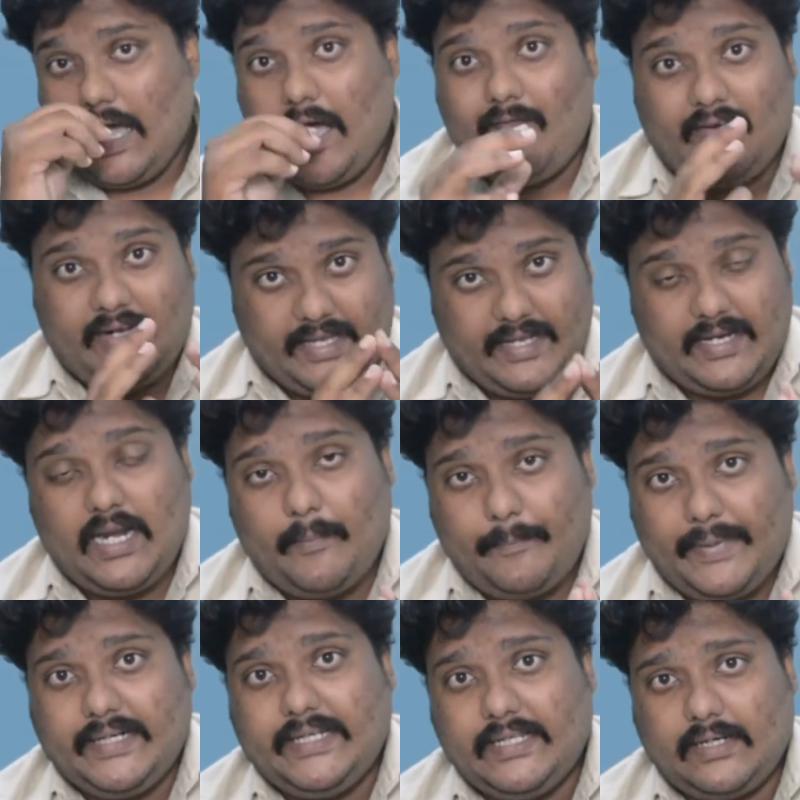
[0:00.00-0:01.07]
அவங்க என்ன
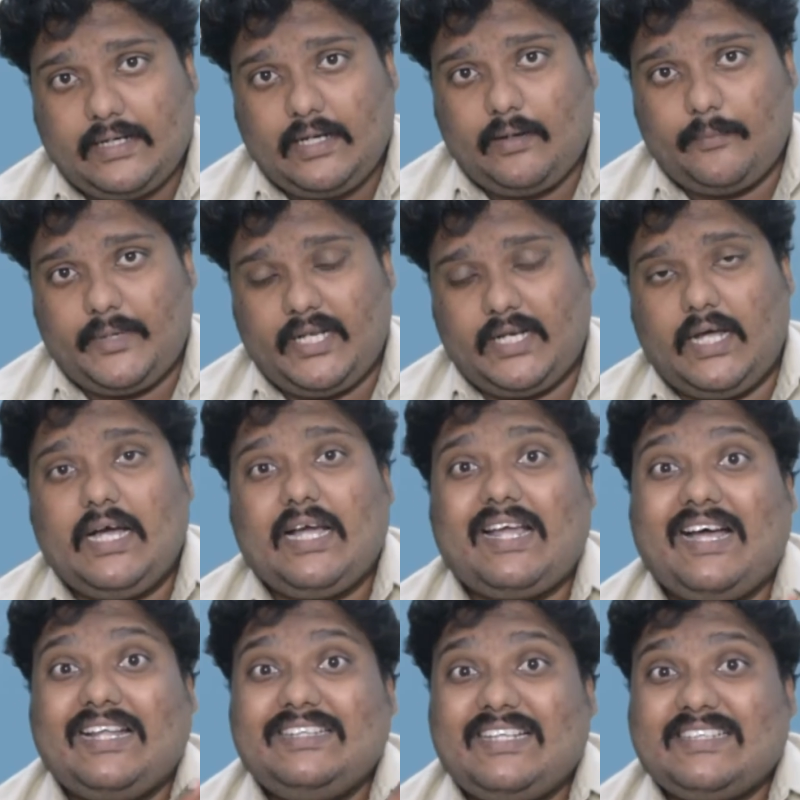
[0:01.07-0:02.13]
பண்ணியிருக்கலாம் அப்படின்னா
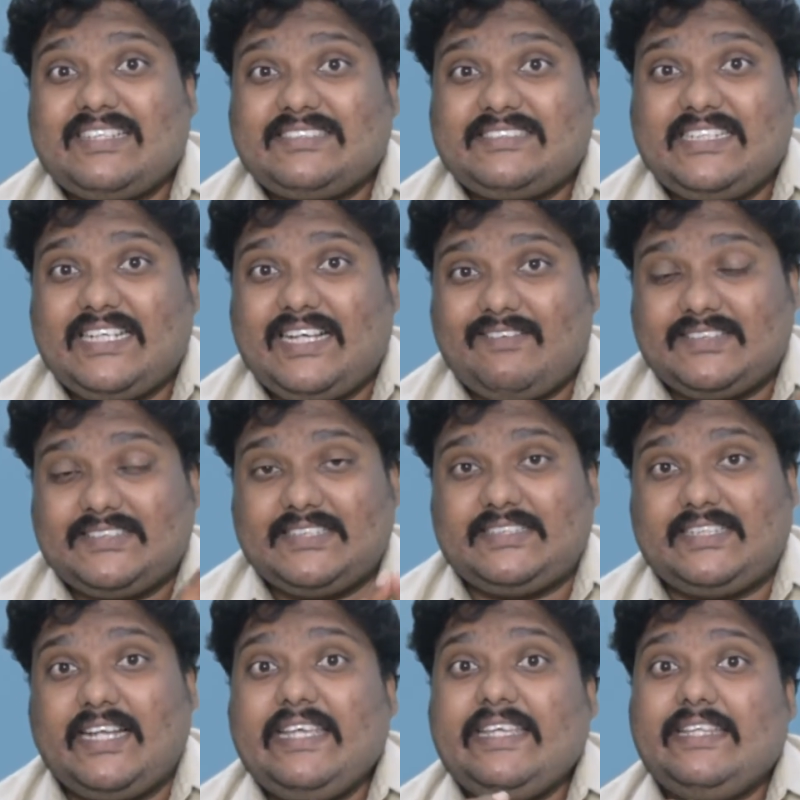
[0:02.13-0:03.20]
கந்த சஷ்டி
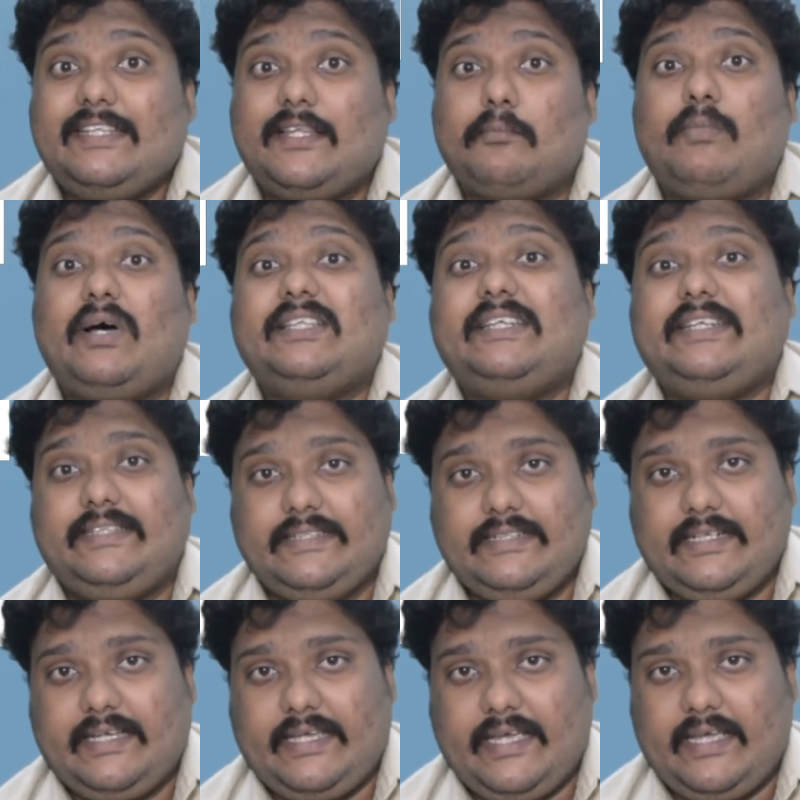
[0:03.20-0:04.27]
கவசத்தில் இந்த மாதிரி
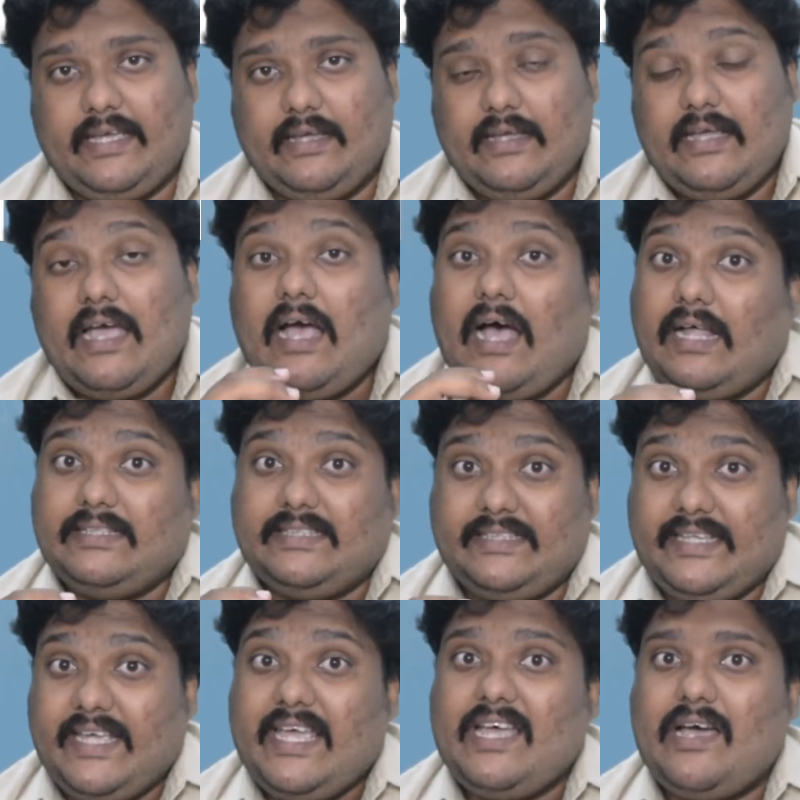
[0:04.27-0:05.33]
இருக்கே அது
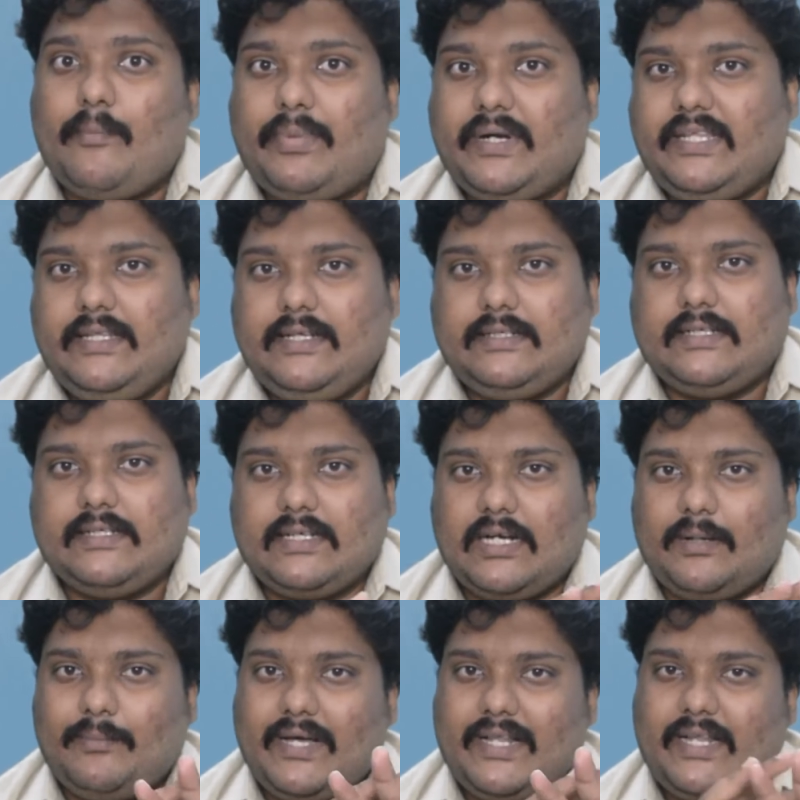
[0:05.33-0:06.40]
ஏன் அப்படி
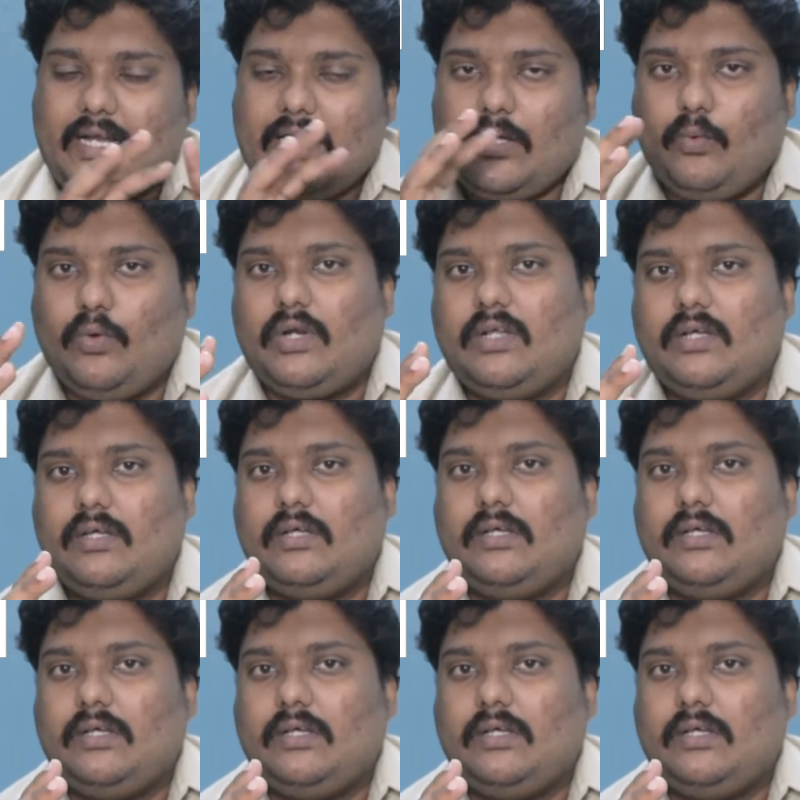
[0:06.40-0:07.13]
இருக்குங்கிற மாதிரியான ஒரு